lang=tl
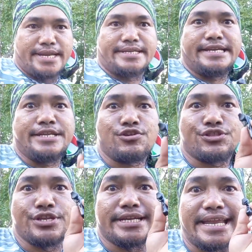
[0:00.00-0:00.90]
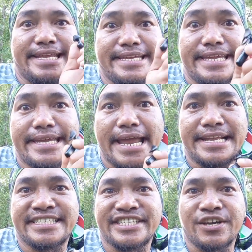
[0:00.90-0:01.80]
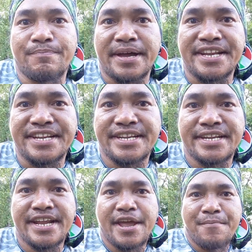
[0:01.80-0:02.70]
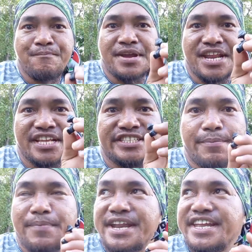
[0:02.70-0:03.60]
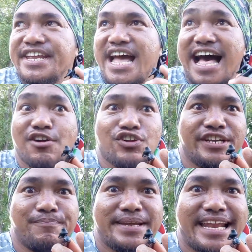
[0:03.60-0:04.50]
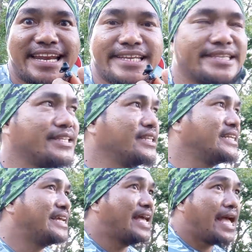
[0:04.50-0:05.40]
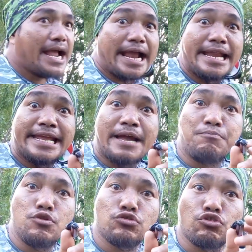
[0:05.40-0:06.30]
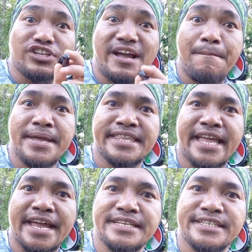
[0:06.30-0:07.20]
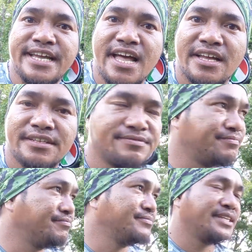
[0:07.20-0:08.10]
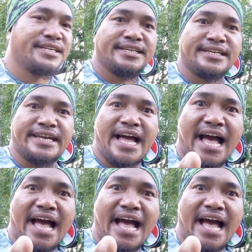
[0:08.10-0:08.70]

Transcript: Nindot ni kanigi kani sa Japan. Made in Japan ni. Eh. Ako ini pinalit. Kani nga Bluetooth gamit ni siya. Ohayo. Ha.